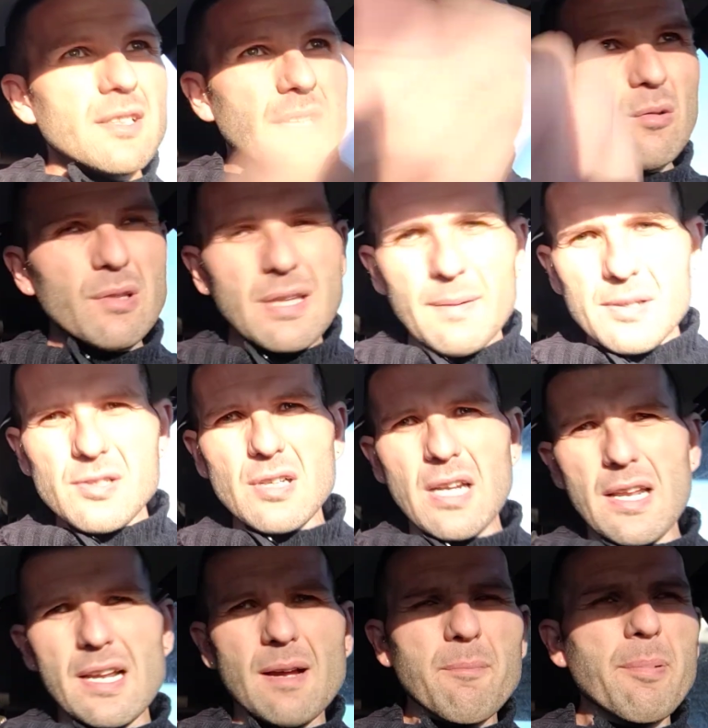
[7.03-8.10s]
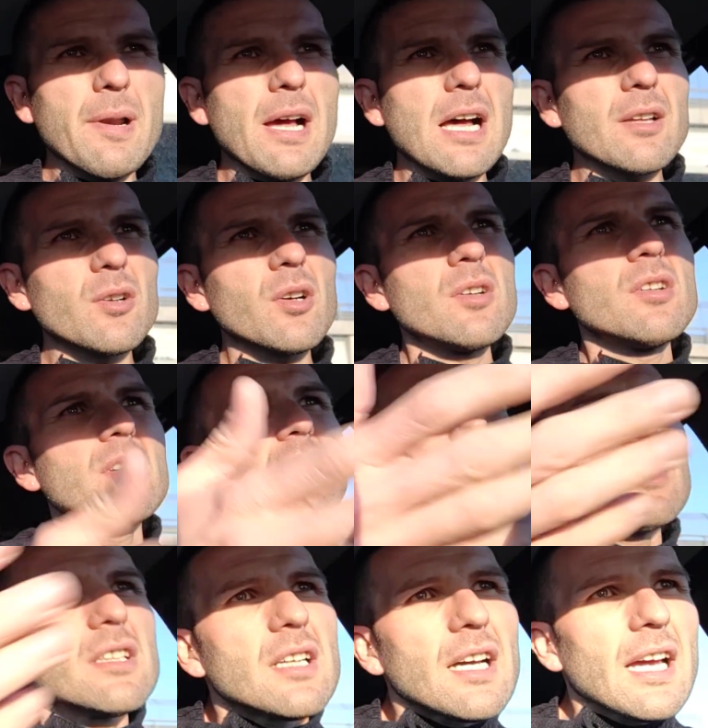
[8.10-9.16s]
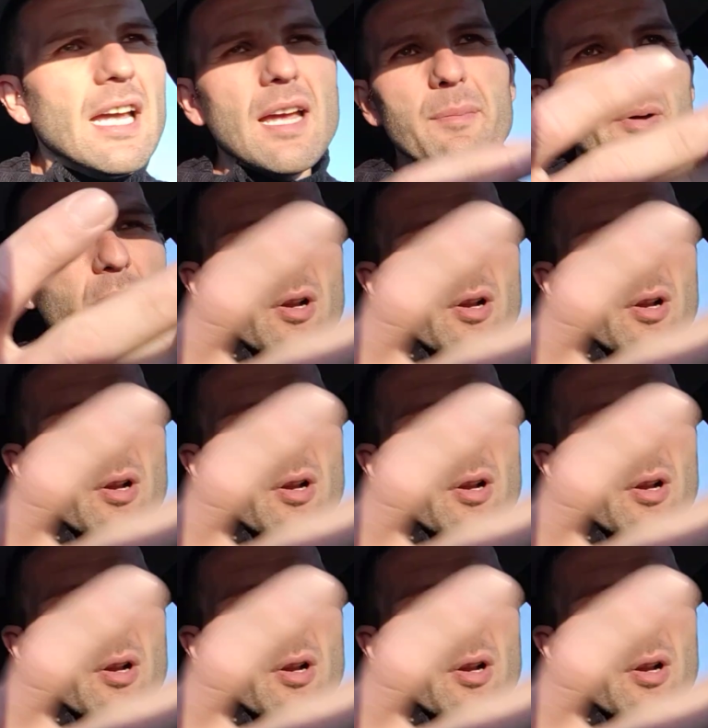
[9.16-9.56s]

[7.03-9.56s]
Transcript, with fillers: dell'ultima giornata di campionato e